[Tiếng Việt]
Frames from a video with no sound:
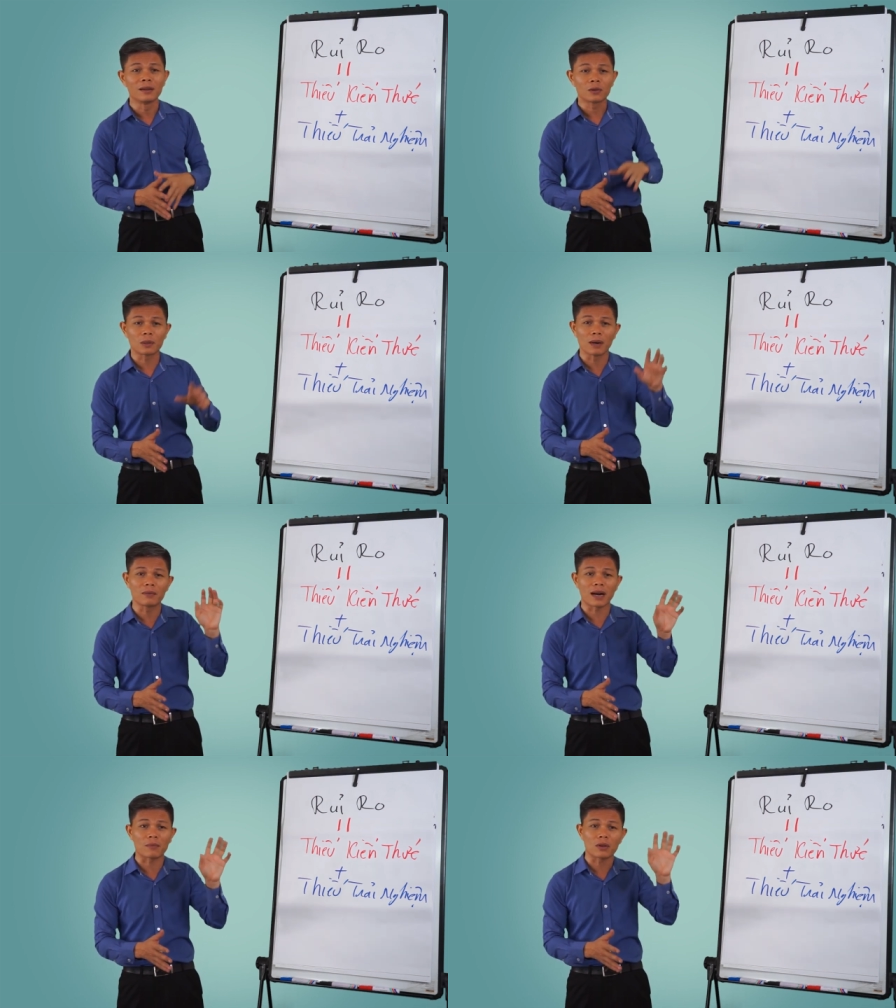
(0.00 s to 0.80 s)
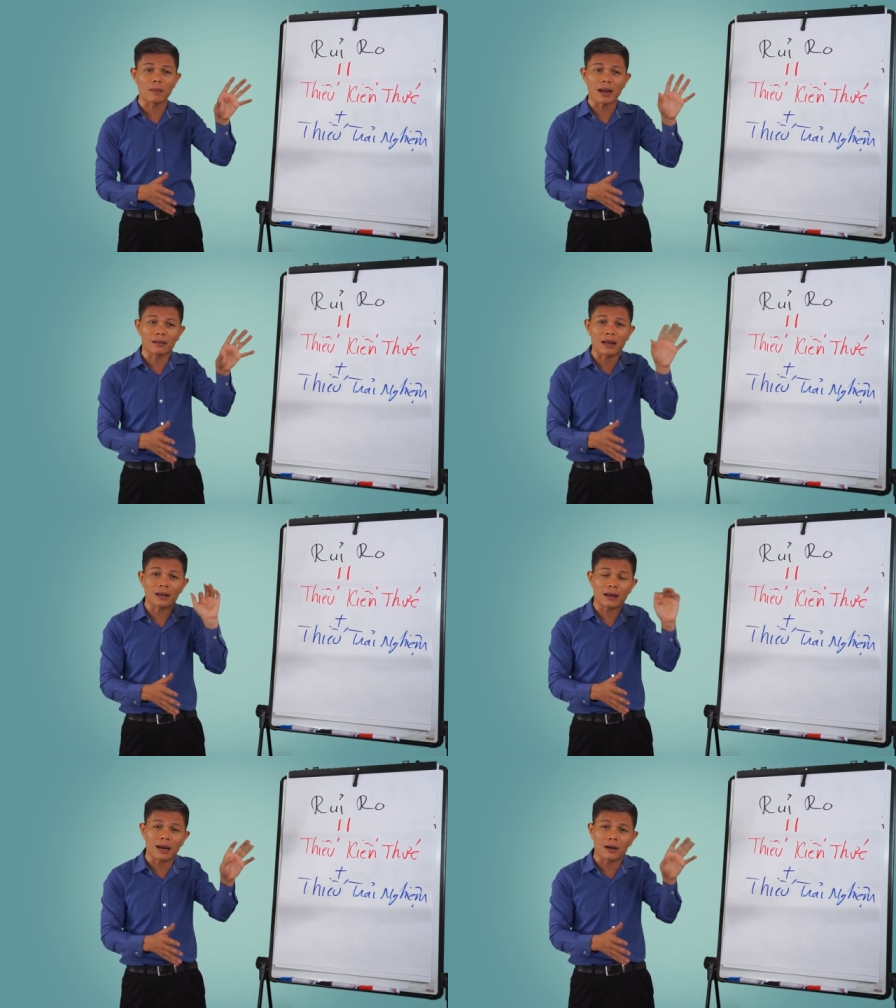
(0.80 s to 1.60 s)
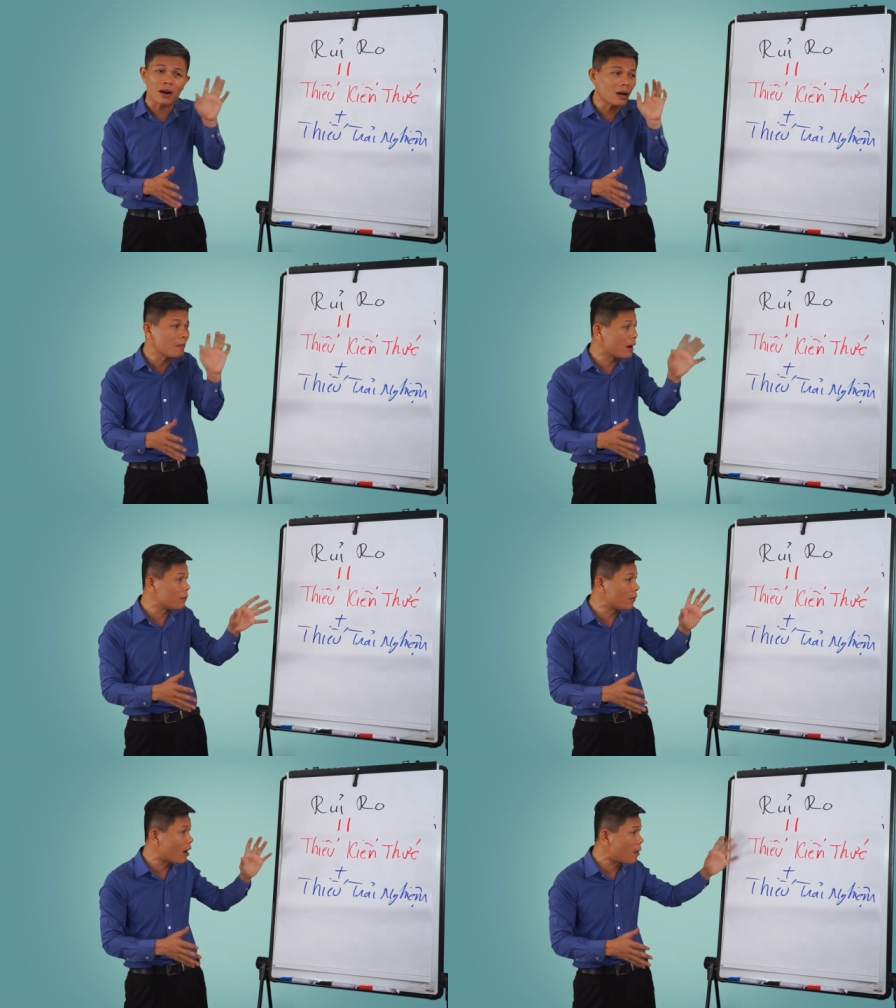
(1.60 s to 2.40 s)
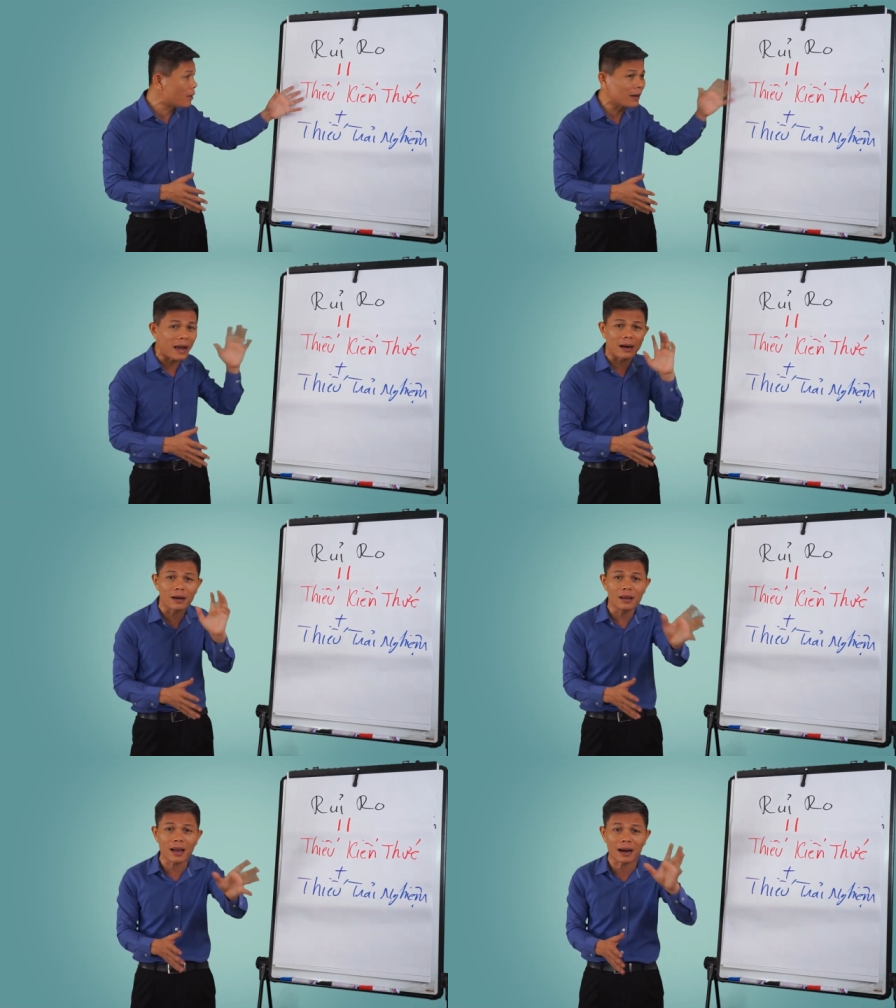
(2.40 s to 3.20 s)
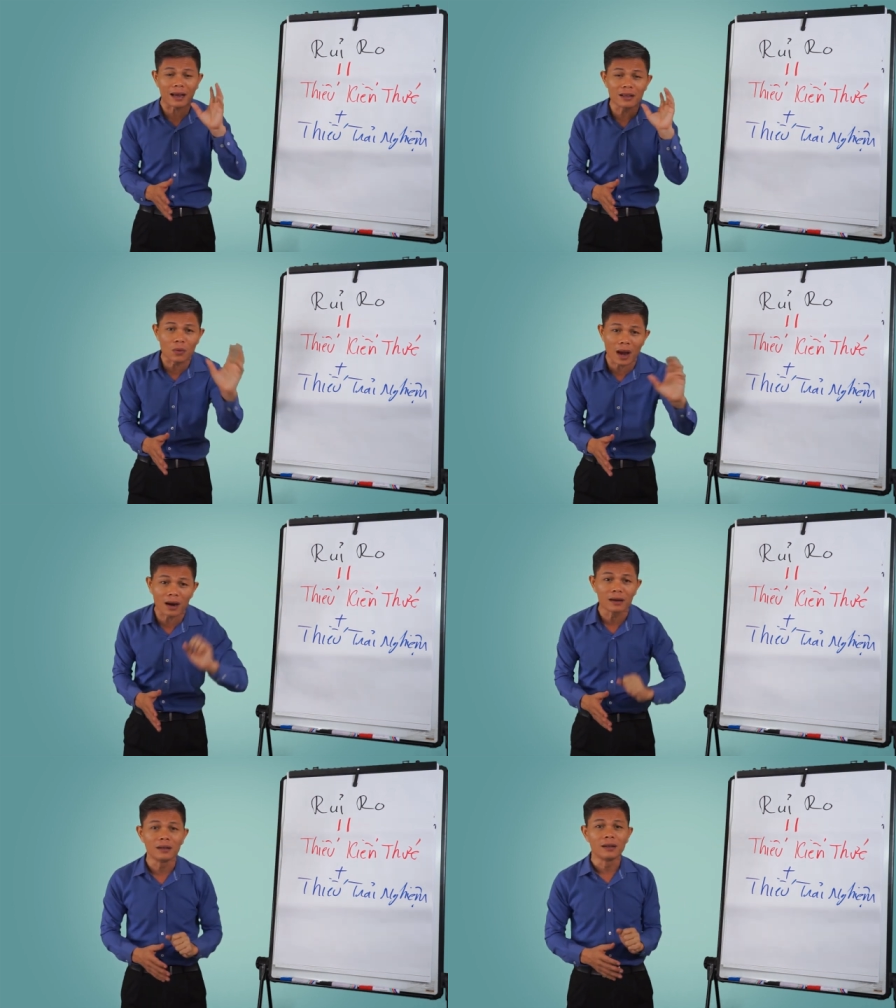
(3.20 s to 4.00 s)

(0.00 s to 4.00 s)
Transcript: Chúng ta mở Việt Nam chúng ta bán, tại vì cái khách đó nó mới đi ăn lại nhiều lần.